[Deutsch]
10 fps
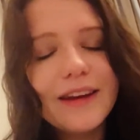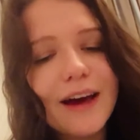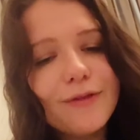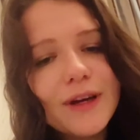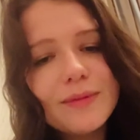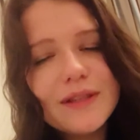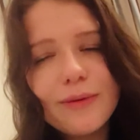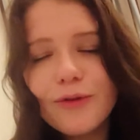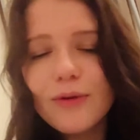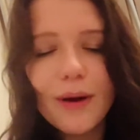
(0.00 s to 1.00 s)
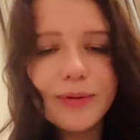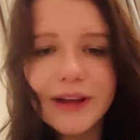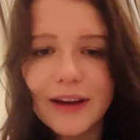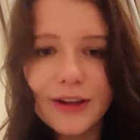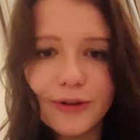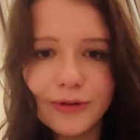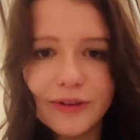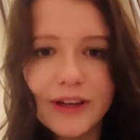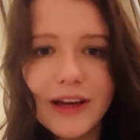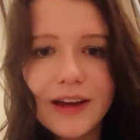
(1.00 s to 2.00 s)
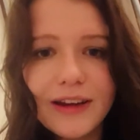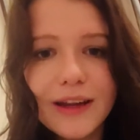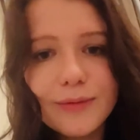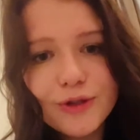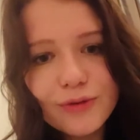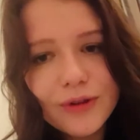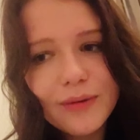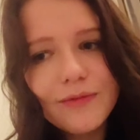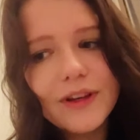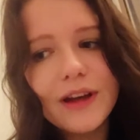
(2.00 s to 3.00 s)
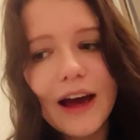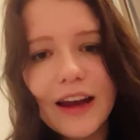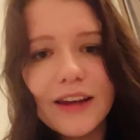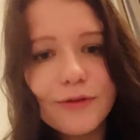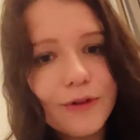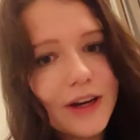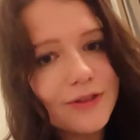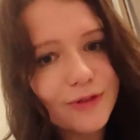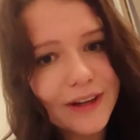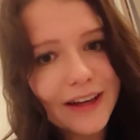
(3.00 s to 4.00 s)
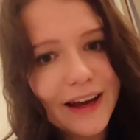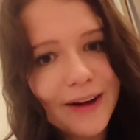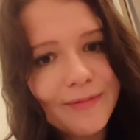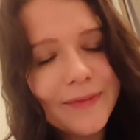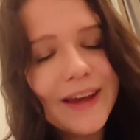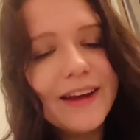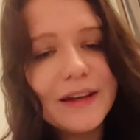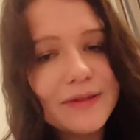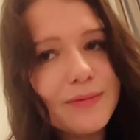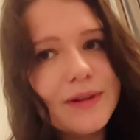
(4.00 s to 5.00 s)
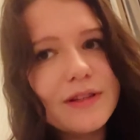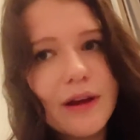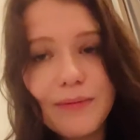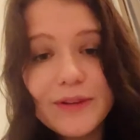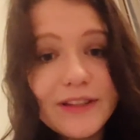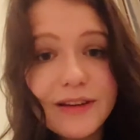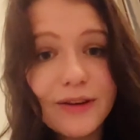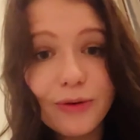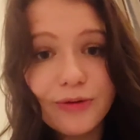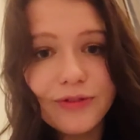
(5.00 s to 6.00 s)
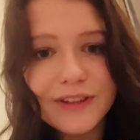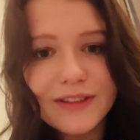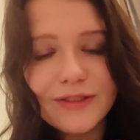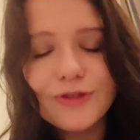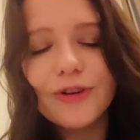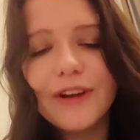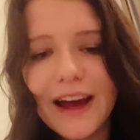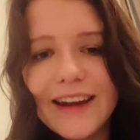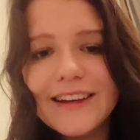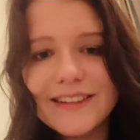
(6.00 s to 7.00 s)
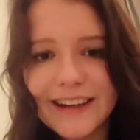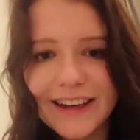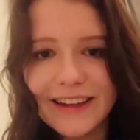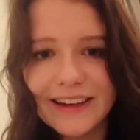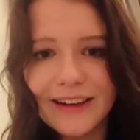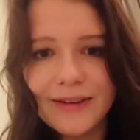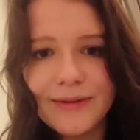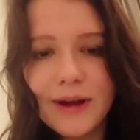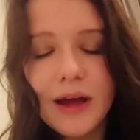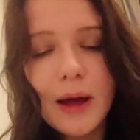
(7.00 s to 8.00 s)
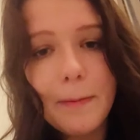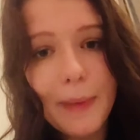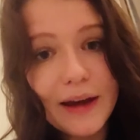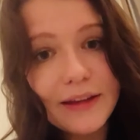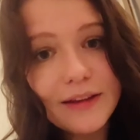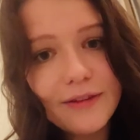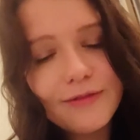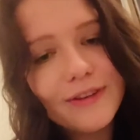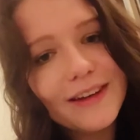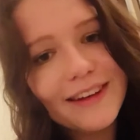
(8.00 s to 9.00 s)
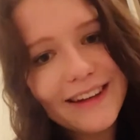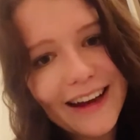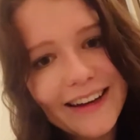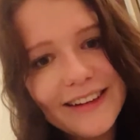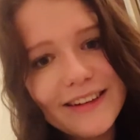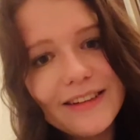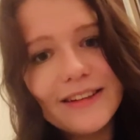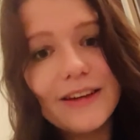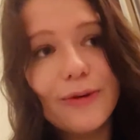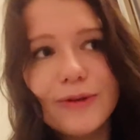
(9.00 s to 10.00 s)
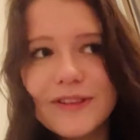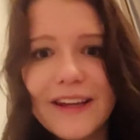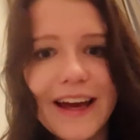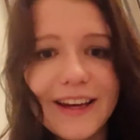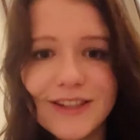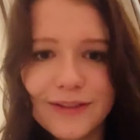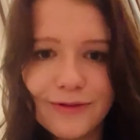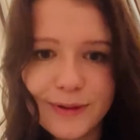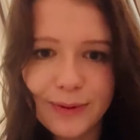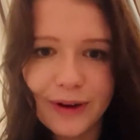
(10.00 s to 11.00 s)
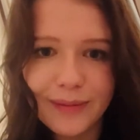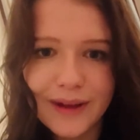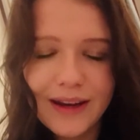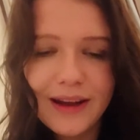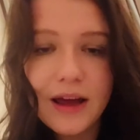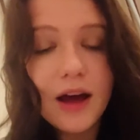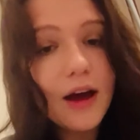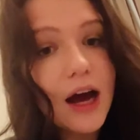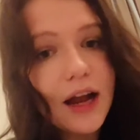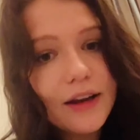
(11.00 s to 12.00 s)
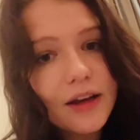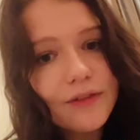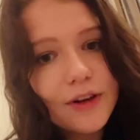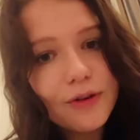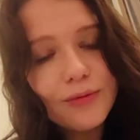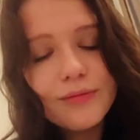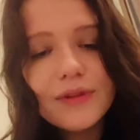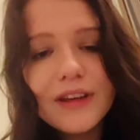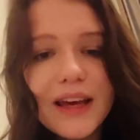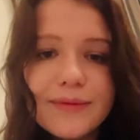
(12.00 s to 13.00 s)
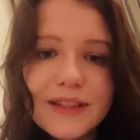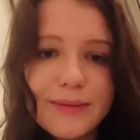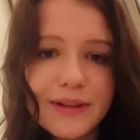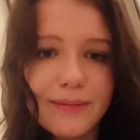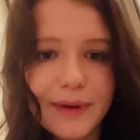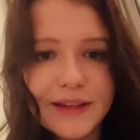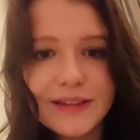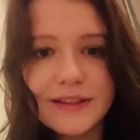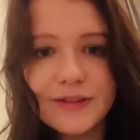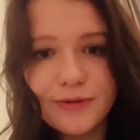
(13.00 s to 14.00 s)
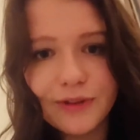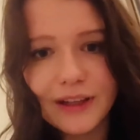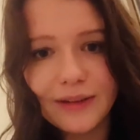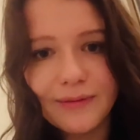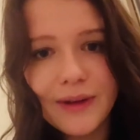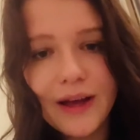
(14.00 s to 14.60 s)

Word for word: Dafür gibt es aber überhaupt keinen Grund, denn im Studium wird nach einigen Vorlesungen klar, dass man mit ein bisschen Grundwissen schon einiges erreichen kann. Manche finden dann die große Leidenschaft fürs Programmieren, andere wiederum geben sich mit den Basics zufrieden,